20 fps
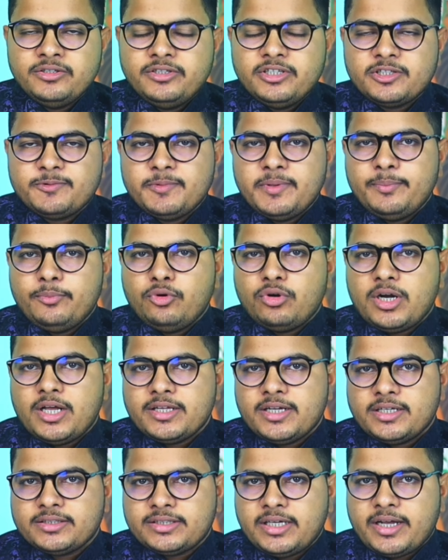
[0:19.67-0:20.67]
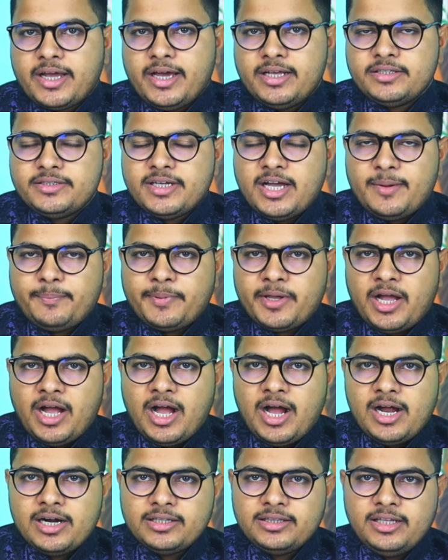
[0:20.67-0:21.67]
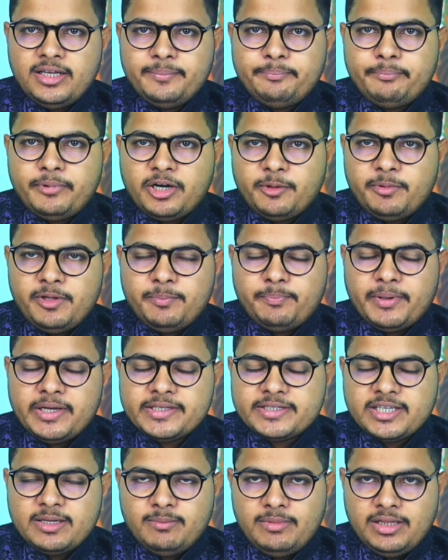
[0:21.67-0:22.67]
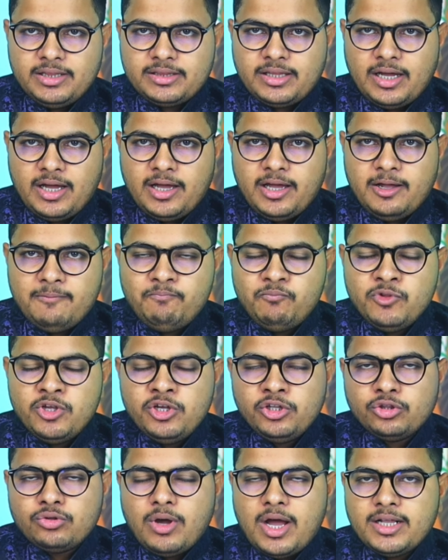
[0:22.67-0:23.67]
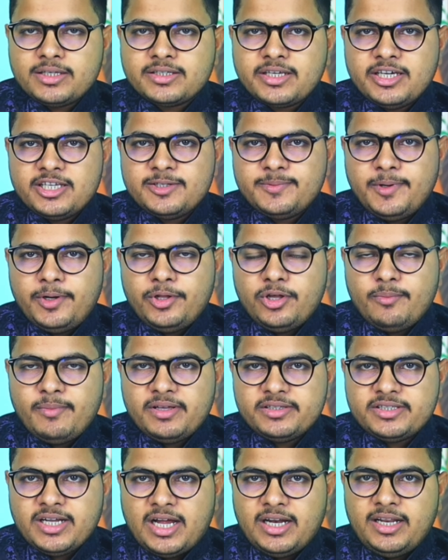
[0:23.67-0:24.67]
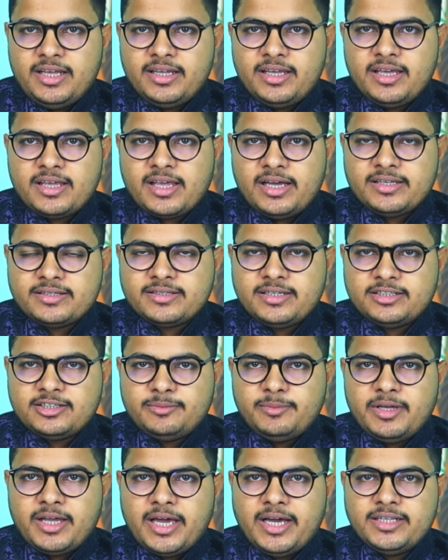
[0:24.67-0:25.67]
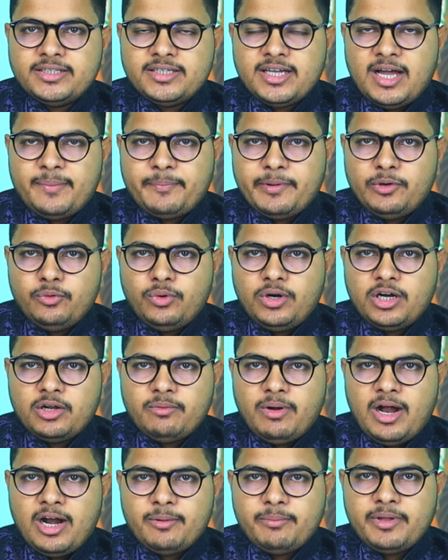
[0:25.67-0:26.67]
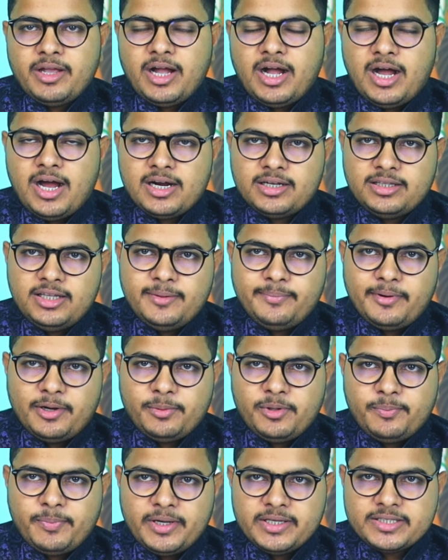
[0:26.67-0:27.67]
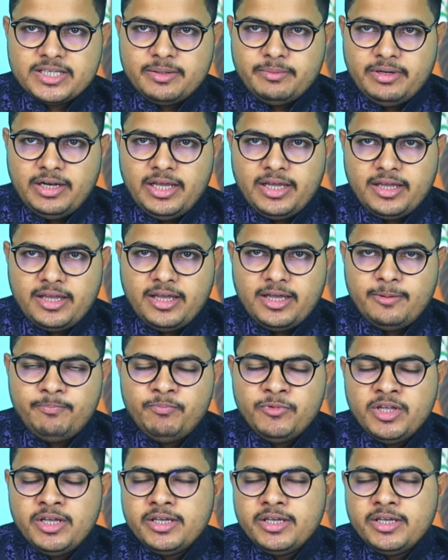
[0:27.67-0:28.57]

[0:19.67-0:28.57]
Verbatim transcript: जिसमें बोला जाता है गैज यहाँ पे हारने पर भी पैसे मिलता है तो आज की इस वीडियो में जानेंगे क्या सच में गैज यहाँ पे वर्ल्ड वार में हारने पर भी पैसे मिलेंगे